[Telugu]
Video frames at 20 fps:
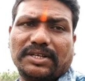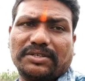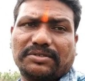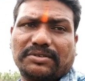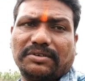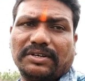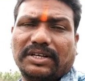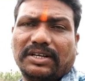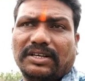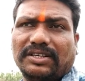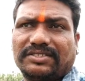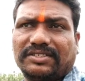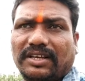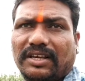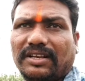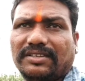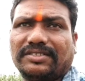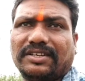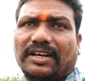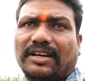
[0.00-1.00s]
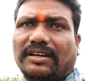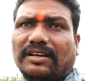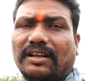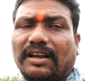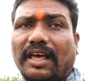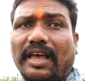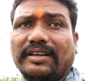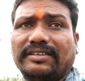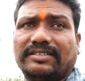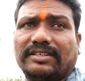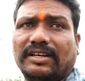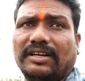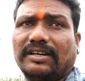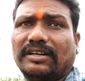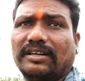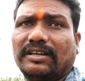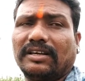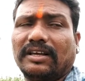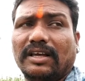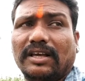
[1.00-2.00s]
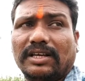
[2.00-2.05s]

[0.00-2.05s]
చేసుకోండి షేర్ చేయండి లైక్ చేయండి